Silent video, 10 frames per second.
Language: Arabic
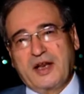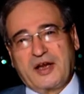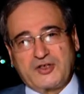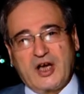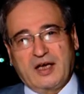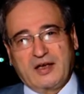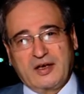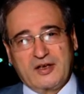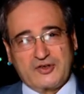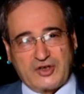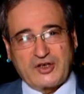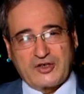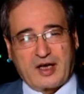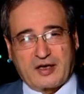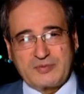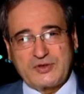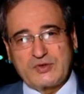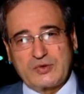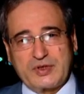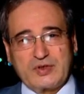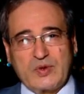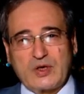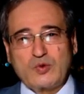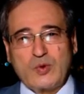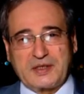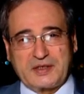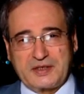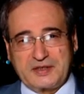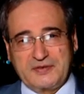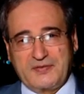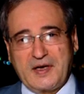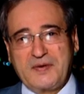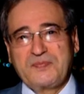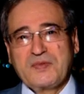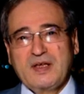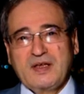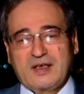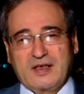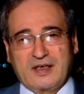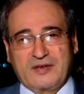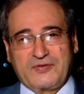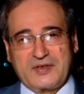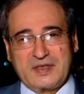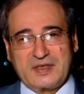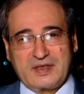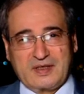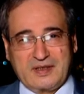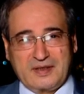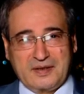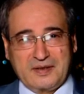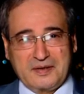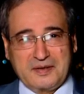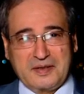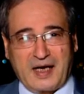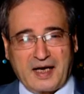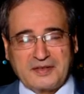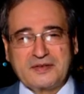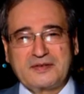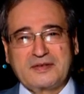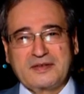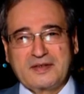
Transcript: ان نجاح الجيش العربي السوري والقوات الرديفه آه، في اعاده